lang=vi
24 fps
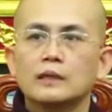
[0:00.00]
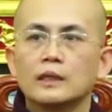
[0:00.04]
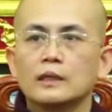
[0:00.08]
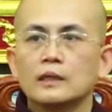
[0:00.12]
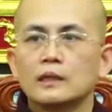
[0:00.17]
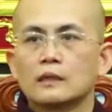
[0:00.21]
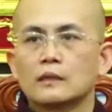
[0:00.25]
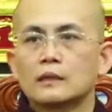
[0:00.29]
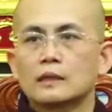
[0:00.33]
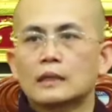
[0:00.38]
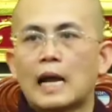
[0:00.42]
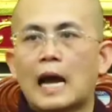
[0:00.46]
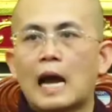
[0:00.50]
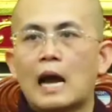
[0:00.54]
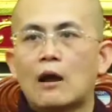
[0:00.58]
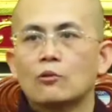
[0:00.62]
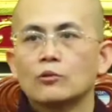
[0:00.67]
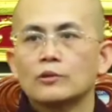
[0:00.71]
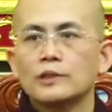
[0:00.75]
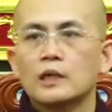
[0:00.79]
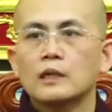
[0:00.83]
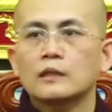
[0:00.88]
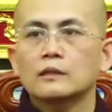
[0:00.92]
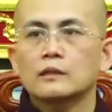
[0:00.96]
thiền cao
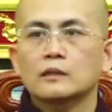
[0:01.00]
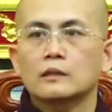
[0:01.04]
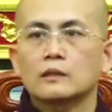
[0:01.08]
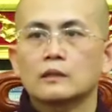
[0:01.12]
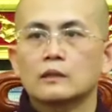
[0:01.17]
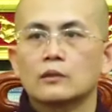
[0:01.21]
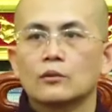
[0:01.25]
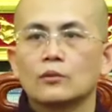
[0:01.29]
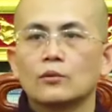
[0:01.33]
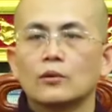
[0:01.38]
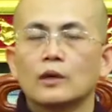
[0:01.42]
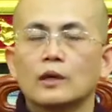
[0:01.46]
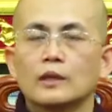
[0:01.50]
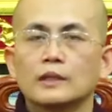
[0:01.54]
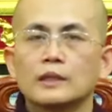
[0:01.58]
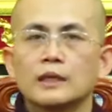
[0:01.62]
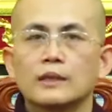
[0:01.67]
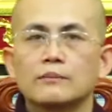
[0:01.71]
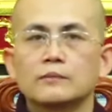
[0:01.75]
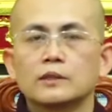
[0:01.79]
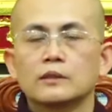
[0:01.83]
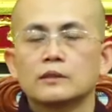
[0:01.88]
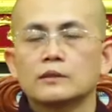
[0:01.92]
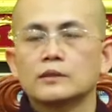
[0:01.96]
nhất của niệm
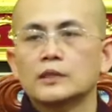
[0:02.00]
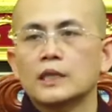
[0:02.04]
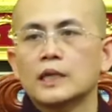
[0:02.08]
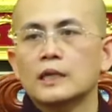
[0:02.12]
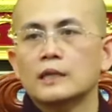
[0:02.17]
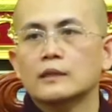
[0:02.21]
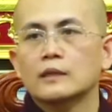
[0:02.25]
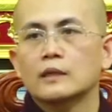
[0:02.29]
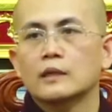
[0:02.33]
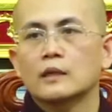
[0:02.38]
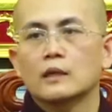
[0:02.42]
sự chết